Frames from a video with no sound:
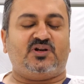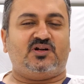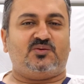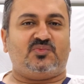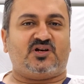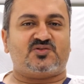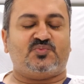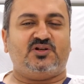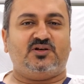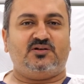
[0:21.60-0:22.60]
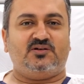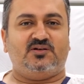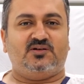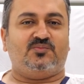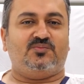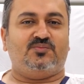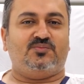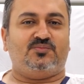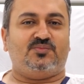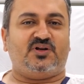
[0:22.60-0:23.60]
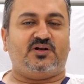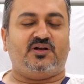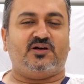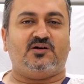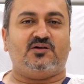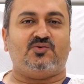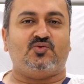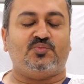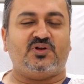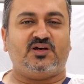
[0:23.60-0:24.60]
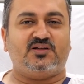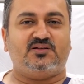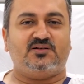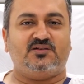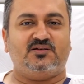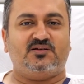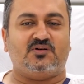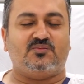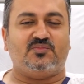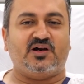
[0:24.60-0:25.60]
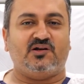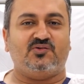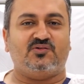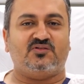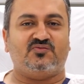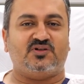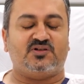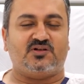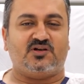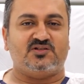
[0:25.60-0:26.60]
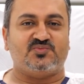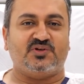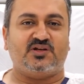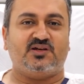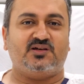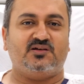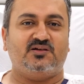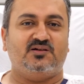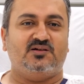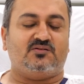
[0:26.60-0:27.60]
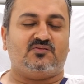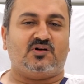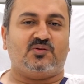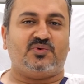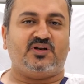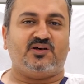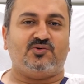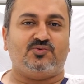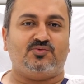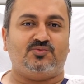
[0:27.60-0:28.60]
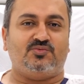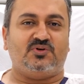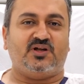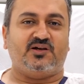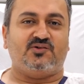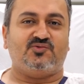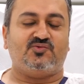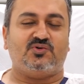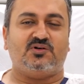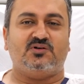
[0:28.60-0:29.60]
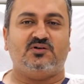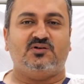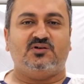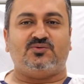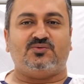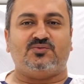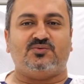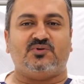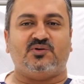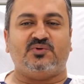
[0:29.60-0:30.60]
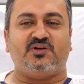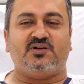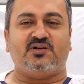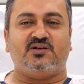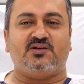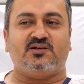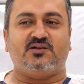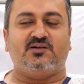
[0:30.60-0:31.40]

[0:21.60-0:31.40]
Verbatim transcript: मेरा नाम लक्ष्मण है हम इंडिया घूमने आए थे बैंगलोर से फिर अजमेर आए वहाँ पे डेंगू डायग्नोज हुआ तो इमीडिएटली